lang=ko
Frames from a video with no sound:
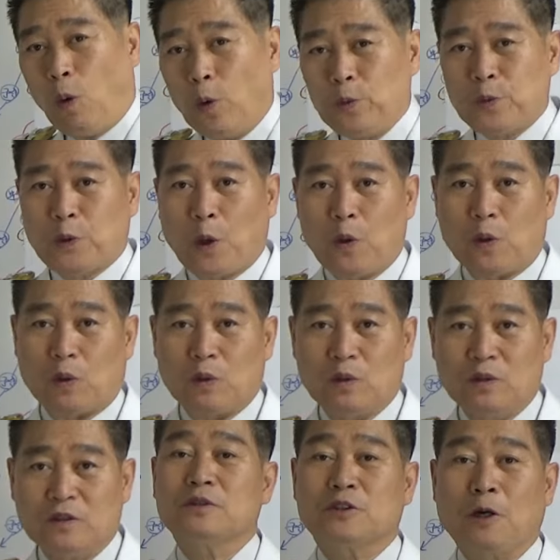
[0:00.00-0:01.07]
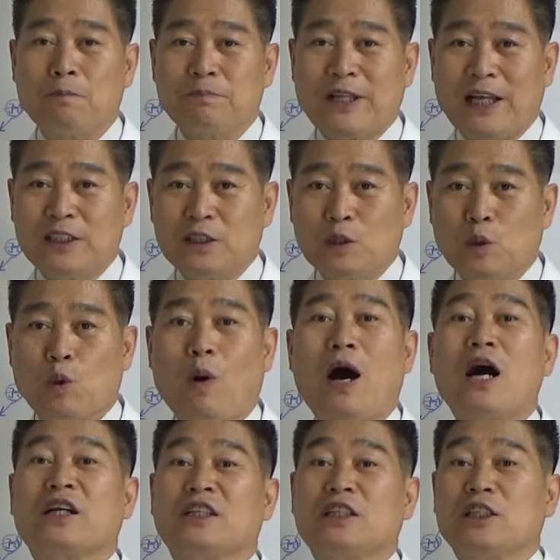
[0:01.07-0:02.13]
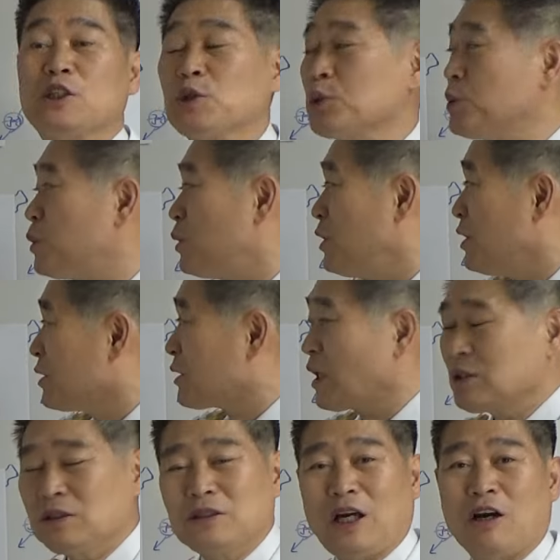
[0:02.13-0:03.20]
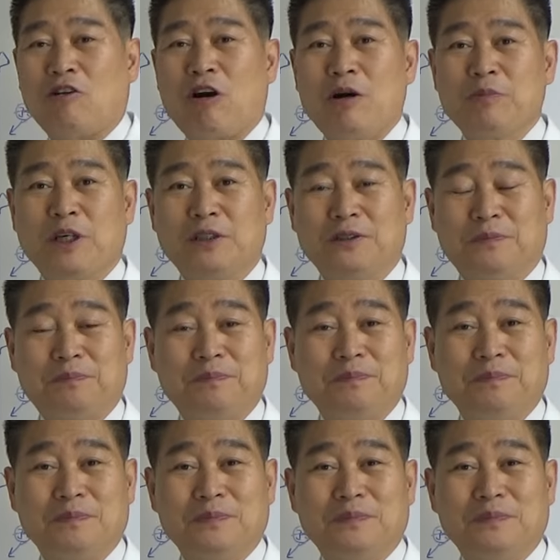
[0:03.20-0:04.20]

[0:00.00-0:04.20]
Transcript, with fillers: 온통 첨단 과학기기로 찾는다고 하면은